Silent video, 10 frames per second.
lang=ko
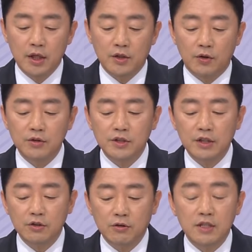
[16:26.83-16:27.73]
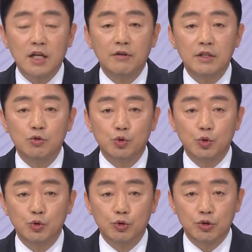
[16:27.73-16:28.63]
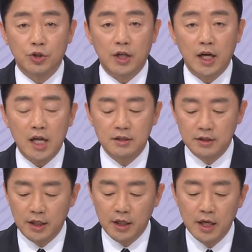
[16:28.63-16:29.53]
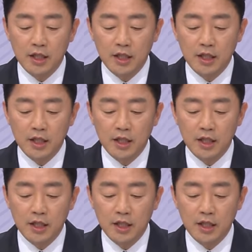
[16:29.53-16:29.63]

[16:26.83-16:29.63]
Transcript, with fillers: 경쟁 격화 사회를 구조적으로 전환하는 데